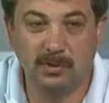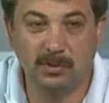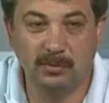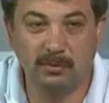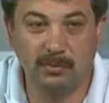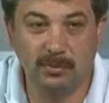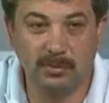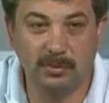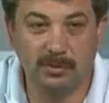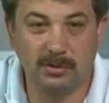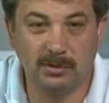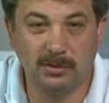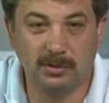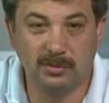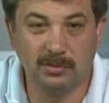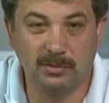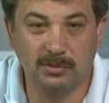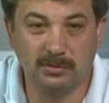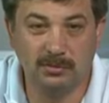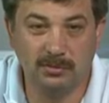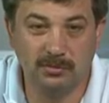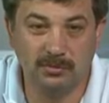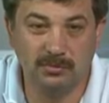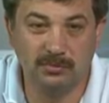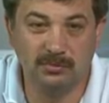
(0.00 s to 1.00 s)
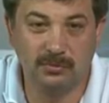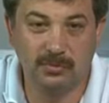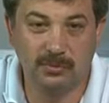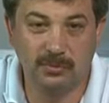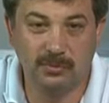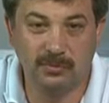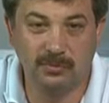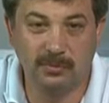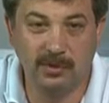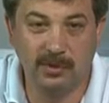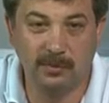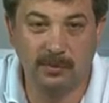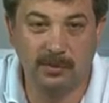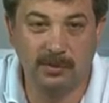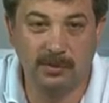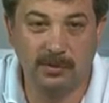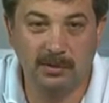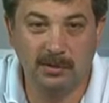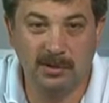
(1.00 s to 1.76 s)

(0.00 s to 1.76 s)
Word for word: работа, но в то же время